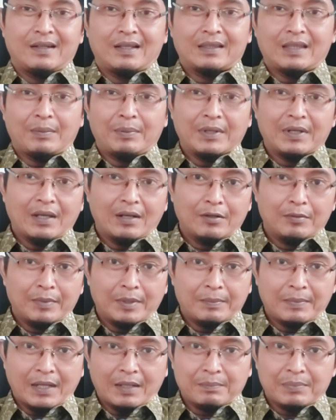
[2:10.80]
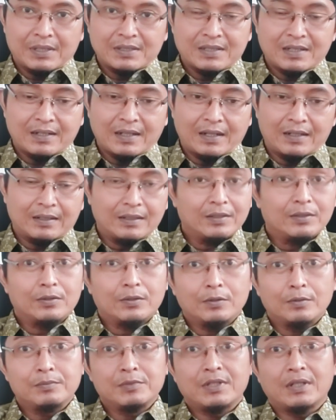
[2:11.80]
Nah, tapi kalau memang perceraian
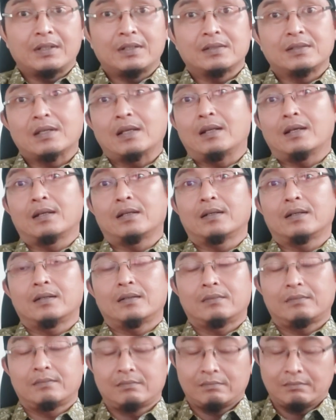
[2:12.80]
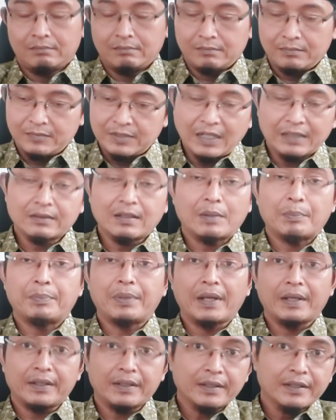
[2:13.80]
itu menjadi jalan yang
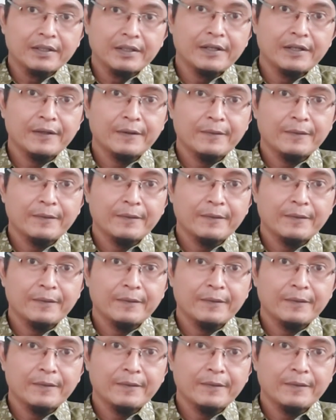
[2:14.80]
terbaik